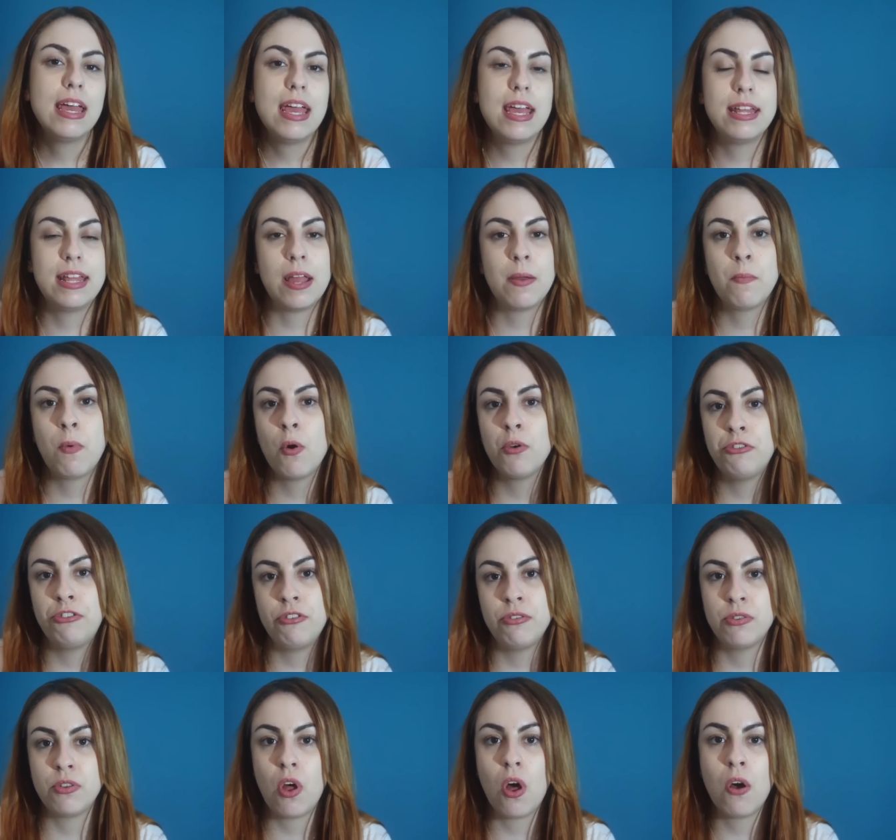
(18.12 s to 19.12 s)
e tem
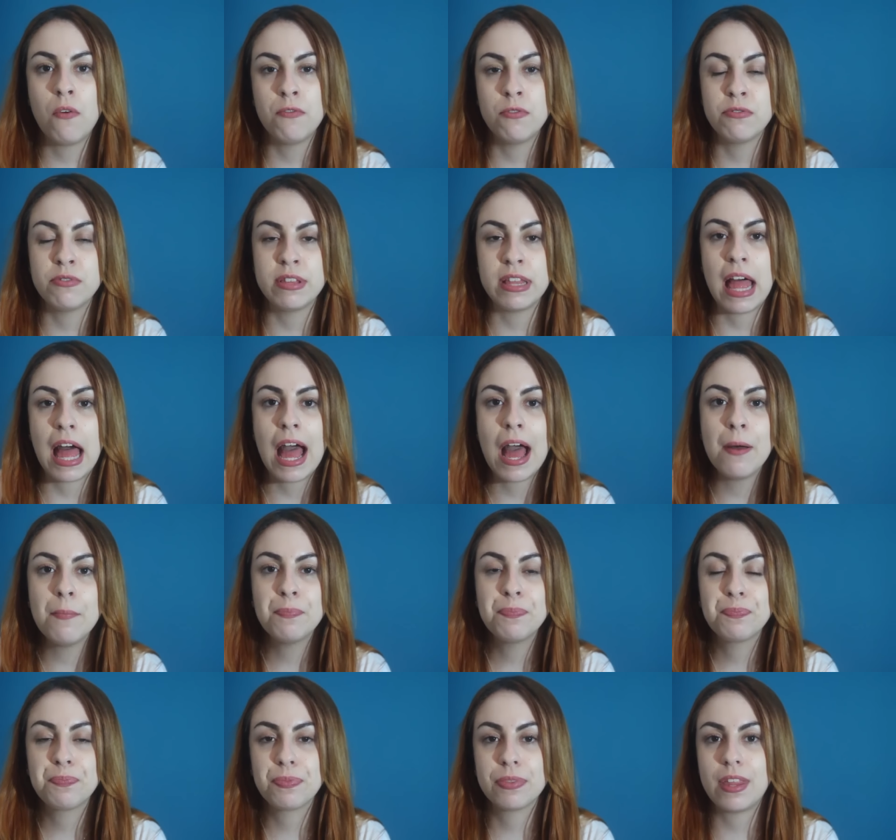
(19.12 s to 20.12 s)
posts novos lá
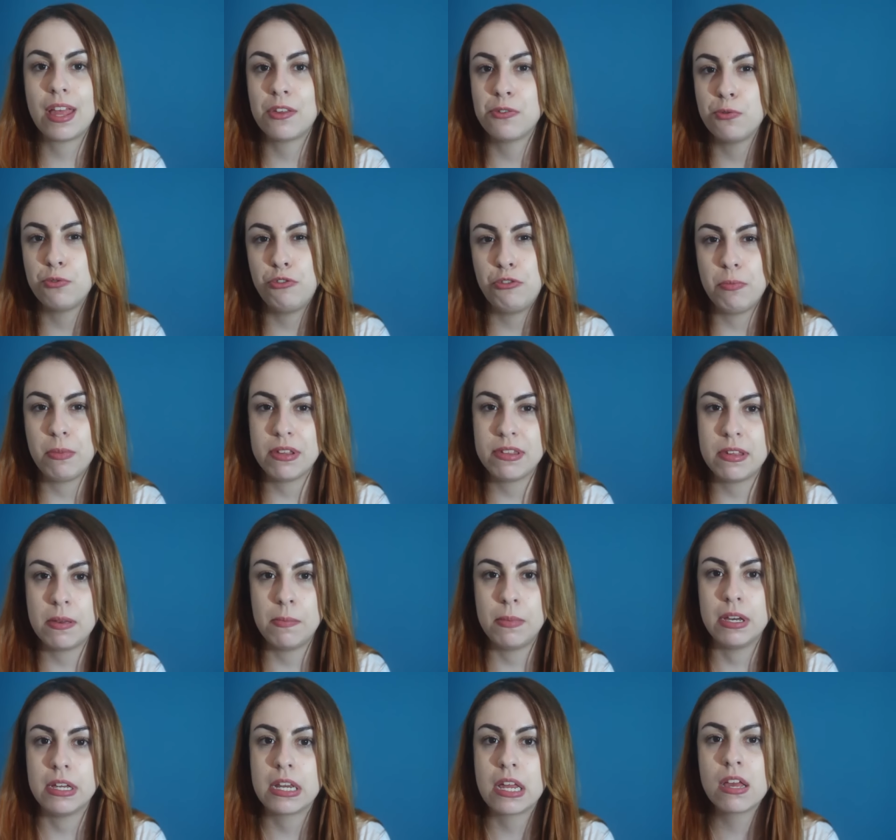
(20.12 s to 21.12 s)
das últimas
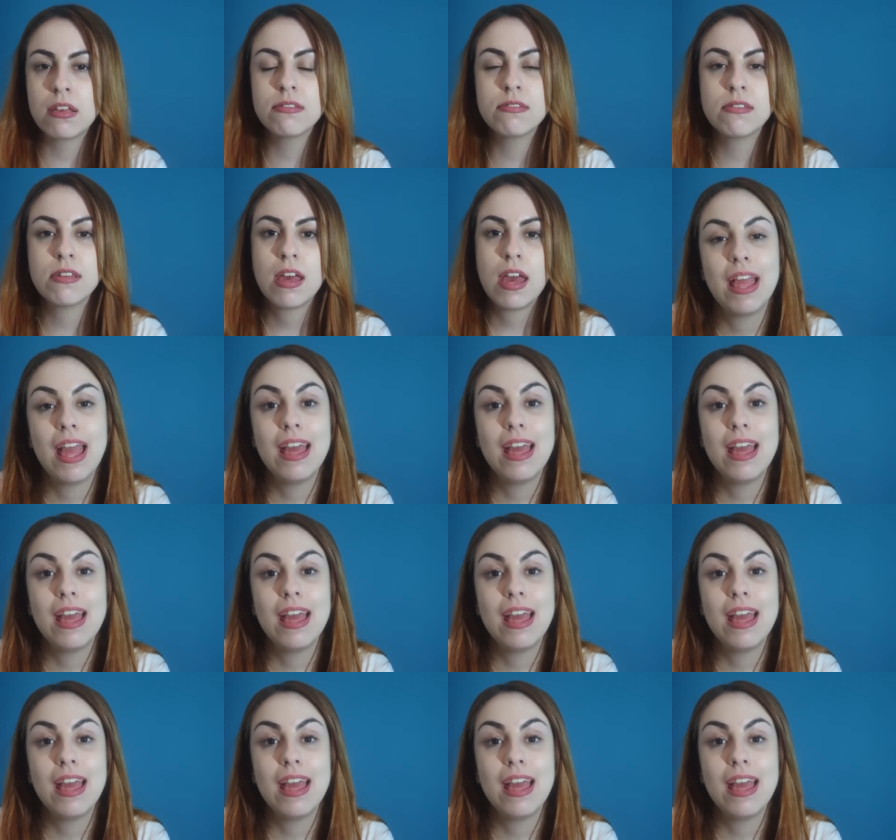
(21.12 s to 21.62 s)
semanas.